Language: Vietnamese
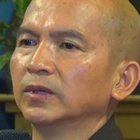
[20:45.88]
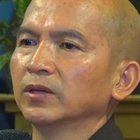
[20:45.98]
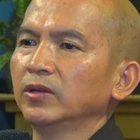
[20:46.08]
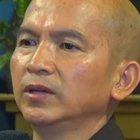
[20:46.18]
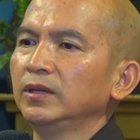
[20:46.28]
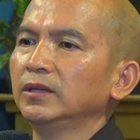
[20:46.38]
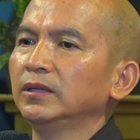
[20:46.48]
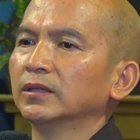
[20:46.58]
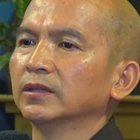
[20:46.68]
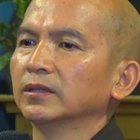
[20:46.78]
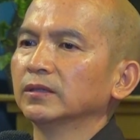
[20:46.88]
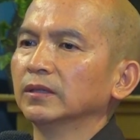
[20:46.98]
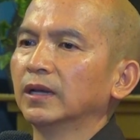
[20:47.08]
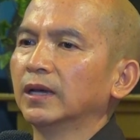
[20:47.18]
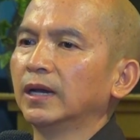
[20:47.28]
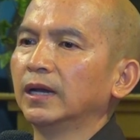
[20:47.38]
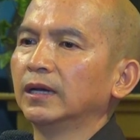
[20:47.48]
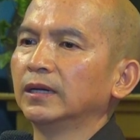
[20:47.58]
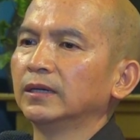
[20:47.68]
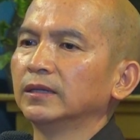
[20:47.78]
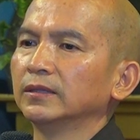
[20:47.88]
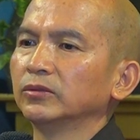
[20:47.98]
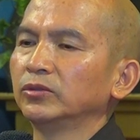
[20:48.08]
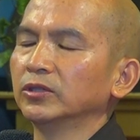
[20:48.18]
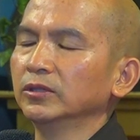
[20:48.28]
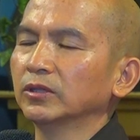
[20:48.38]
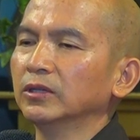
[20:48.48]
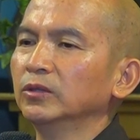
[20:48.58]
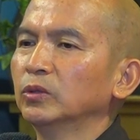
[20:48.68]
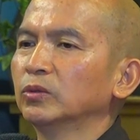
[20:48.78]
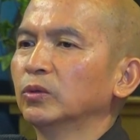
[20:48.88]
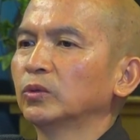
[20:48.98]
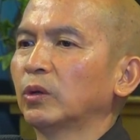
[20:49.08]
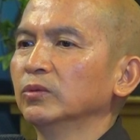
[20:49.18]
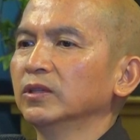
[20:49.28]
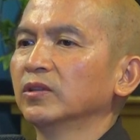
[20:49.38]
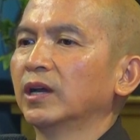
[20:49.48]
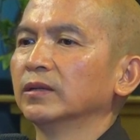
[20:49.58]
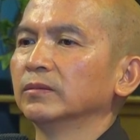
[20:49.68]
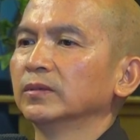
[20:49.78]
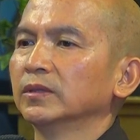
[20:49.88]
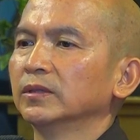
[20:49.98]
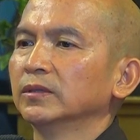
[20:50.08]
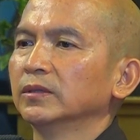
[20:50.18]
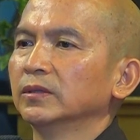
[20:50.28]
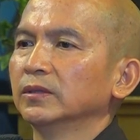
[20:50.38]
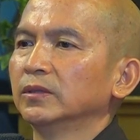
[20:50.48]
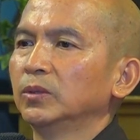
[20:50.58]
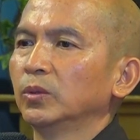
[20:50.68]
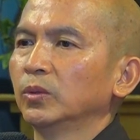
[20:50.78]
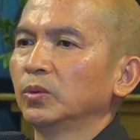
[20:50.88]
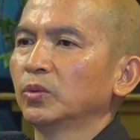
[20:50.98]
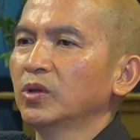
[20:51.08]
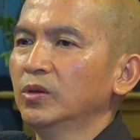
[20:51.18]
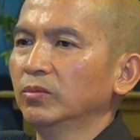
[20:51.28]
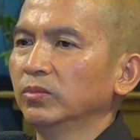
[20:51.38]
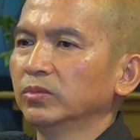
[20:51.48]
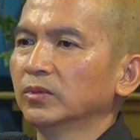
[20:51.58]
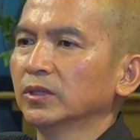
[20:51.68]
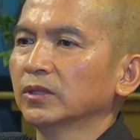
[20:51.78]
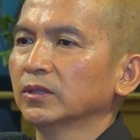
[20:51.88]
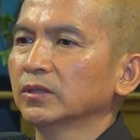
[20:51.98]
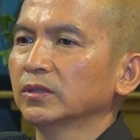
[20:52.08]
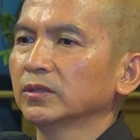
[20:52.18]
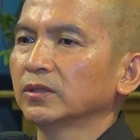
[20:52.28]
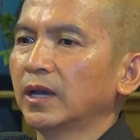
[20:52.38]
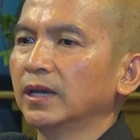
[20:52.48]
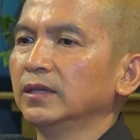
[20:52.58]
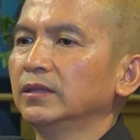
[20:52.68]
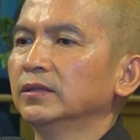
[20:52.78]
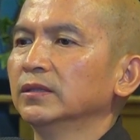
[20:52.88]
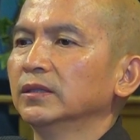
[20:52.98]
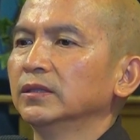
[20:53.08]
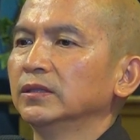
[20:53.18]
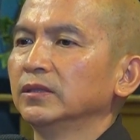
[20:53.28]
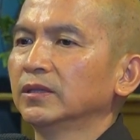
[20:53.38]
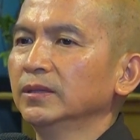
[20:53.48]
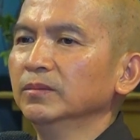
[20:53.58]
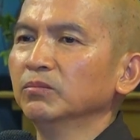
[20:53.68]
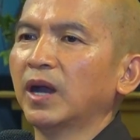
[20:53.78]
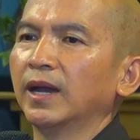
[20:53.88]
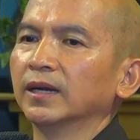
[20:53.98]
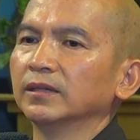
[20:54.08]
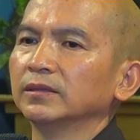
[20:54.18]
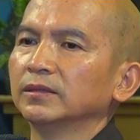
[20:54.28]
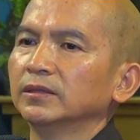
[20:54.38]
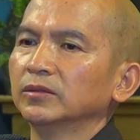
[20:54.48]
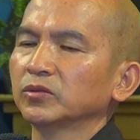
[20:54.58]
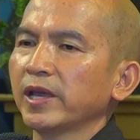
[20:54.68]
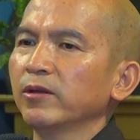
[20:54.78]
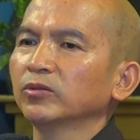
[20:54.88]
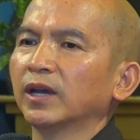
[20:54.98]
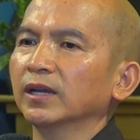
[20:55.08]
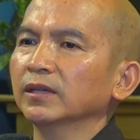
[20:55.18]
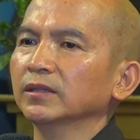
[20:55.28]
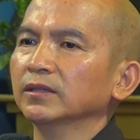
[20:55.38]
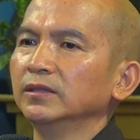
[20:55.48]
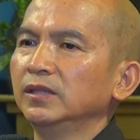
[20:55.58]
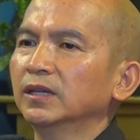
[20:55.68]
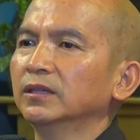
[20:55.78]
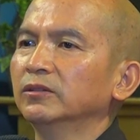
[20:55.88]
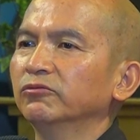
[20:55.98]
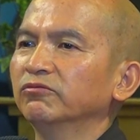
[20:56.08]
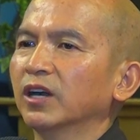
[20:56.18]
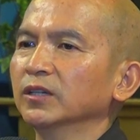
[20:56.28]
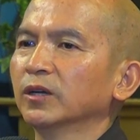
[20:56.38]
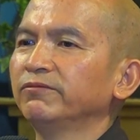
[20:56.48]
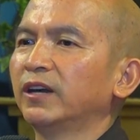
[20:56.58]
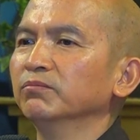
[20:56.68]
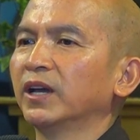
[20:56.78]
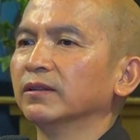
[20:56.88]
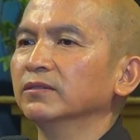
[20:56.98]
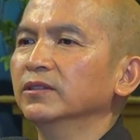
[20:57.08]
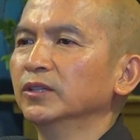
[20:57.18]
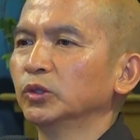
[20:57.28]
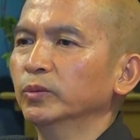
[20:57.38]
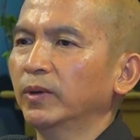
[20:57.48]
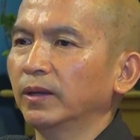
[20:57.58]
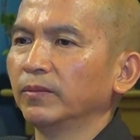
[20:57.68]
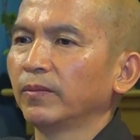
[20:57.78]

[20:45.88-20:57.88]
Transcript: khi là trưởng tử của cụ tổ Định Thành, tôn thầy, kính bạn, theo thầy nhưng vẫn có phẩm hạnh riêng của mình.